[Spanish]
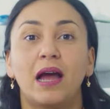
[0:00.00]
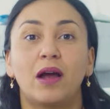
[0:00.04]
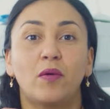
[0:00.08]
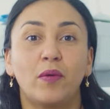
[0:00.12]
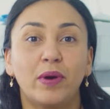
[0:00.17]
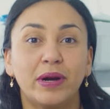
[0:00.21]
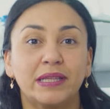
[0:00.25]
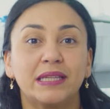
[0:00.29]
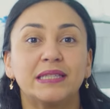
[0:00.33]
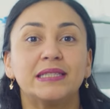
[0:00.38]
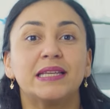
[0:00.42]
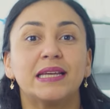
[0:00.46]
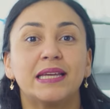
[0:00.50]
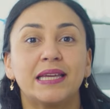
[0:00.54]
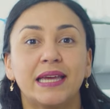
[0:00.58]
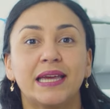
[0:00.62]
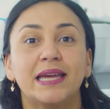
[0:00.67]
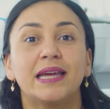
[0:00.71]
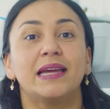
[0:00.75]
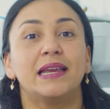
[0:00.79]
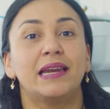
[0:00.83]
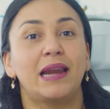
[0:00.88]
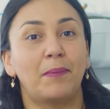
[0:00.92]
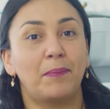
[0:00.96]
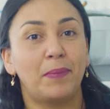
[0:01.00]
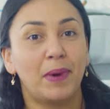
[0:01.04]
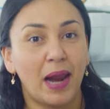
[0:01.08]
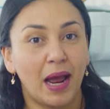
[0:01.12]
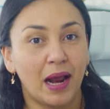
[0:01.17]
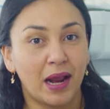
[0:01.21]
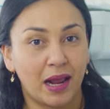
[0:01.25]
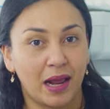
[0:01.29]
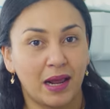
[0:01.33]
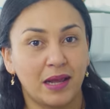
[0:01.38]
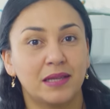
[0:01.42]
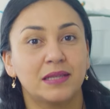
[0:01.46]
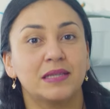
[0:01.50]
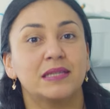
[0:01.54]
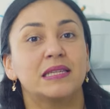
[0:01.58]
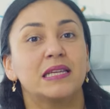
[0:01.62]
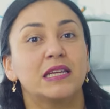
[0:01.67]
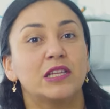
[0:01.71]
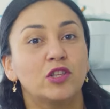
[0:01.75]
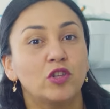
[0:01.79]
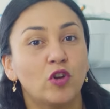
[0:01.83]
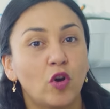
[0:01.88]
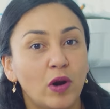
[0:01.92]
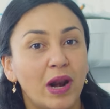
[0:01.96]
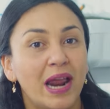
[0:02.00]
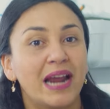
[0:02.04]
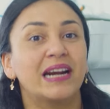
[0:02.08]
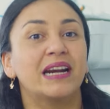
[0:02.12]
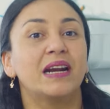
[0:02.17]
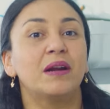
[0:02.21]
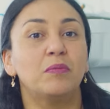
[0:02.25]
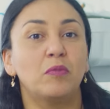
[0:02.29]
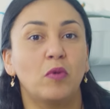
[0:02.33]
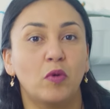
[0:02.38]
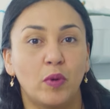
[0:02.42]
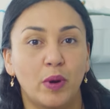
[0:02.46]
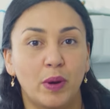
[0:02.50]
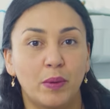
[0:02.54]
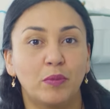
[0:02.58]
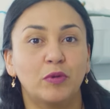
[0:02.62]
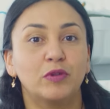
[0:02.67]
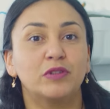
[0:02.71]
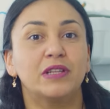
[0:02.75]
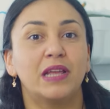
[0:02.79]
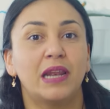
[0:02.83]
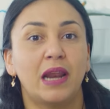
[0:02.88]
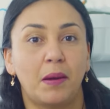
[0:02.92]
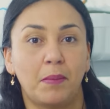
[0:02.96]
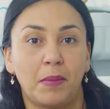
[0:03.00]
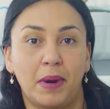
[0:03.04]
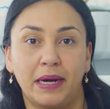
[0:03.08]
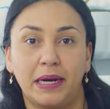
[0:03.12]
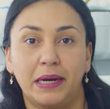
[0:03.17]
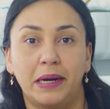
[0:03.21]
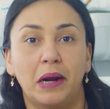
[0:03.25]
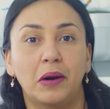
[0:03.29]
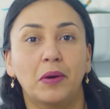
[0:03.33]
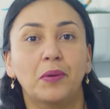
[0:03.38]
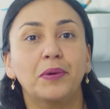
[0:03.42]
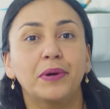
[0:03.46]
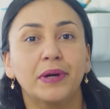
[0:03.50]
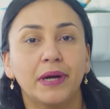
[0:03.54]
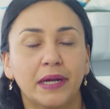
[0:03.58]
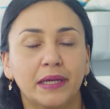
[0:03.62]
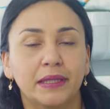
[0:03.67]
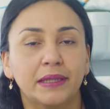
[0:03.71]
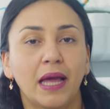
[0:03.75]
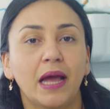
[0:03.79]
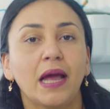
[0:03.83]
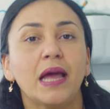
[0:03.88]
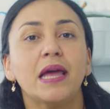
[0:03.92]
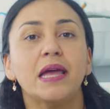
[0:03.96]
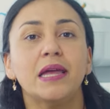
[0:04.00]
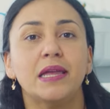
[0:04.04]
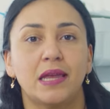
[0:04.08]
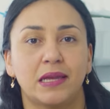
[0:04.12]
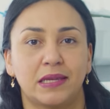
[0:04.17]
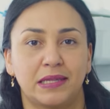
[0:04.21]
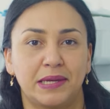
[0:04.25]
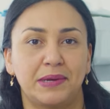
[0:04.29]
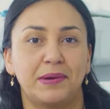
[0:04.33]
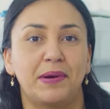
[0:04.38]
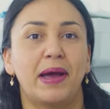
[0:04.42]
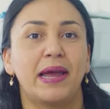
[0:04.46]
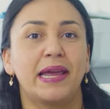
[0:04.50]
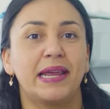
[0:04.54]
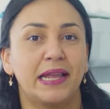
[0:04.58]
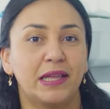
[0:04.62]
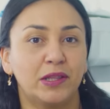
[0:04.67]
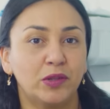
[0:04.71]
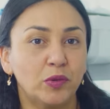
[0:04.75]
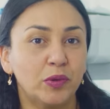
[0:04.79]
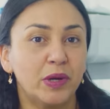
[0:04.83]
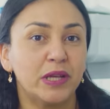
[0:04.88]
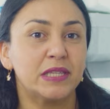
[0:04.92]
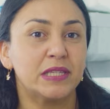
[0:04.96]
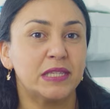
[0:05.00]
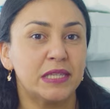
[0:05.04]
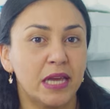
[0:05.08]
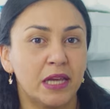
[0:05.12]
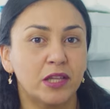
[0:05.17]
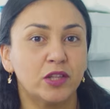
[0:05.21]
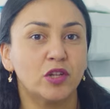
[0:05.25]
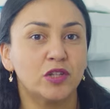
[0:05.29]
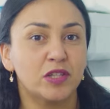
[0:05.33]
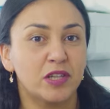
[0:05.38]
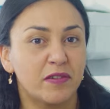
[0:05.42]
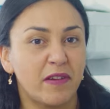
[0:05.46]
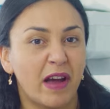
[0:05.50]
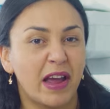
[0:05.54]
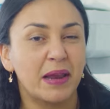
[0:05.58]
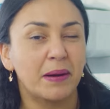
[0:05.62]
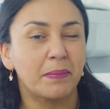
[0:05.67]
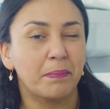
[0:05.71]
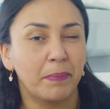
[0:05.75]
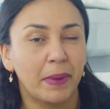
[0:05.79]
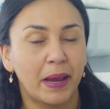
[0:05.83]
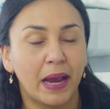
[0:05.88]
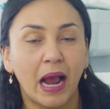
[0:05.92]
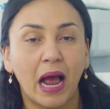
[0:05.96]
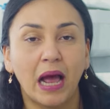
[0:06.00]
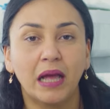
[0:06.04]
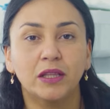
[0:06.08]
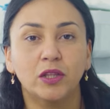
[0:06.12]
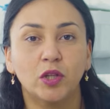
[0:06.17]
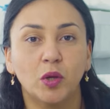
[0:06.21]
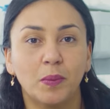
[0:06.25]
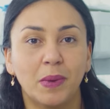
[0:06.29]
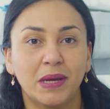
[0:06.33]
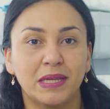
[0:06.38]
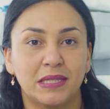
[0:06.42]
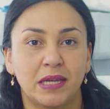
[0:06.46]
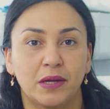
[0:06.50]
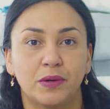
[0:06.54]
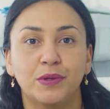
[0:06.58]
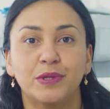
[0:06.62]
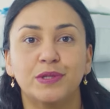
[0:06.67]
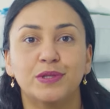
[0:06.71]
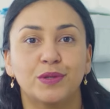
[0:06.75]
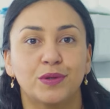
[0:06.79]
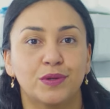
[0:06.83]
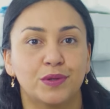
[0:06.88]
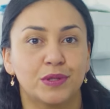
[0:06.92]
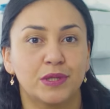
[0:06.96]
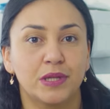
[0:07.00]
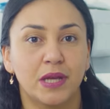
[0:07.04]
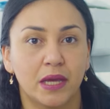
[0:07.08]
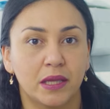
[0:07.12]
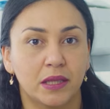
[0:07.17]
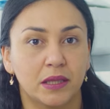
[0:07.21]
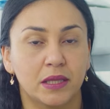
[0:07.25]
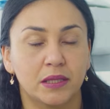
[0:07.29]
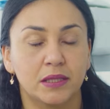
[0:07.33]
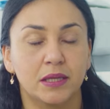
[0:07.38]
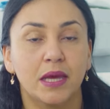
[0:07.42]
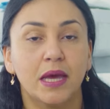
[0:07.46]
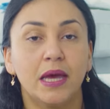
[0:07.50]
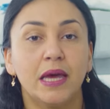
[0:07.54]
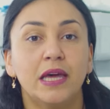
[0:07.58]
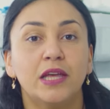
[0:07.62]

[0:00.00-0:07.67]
Acuérdense que la placa, si no la removemos de la manera correcta, ella se va a ir endureciendo, se va a ir pegando más a nuestros dientes.